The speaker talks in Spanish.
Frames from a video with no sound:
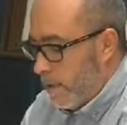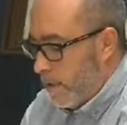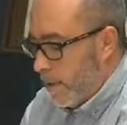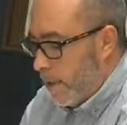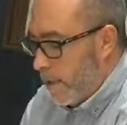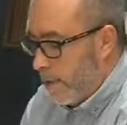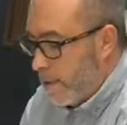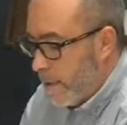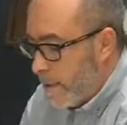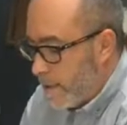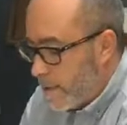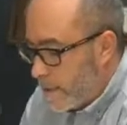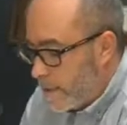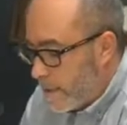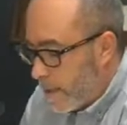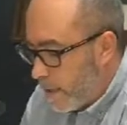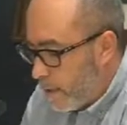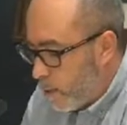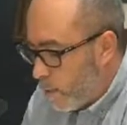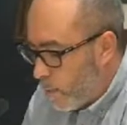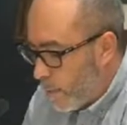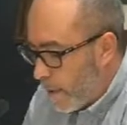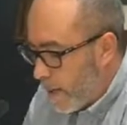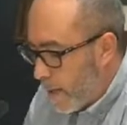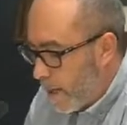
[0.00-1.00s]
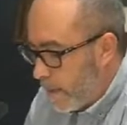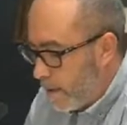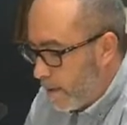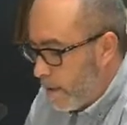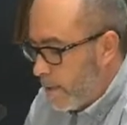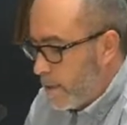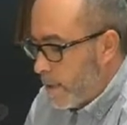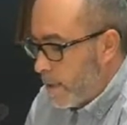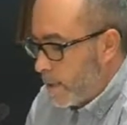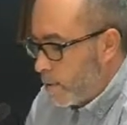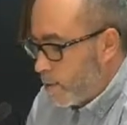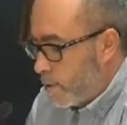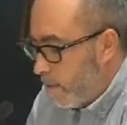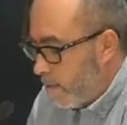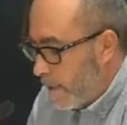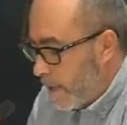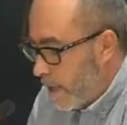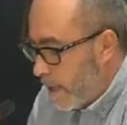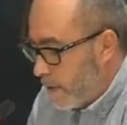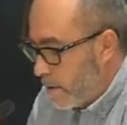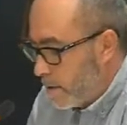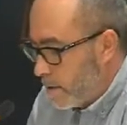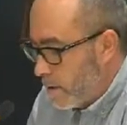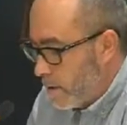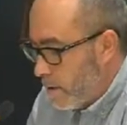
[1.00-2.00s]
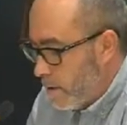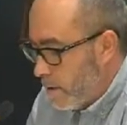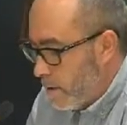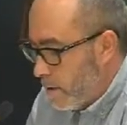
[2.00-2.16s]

Es necesario parar dichas obras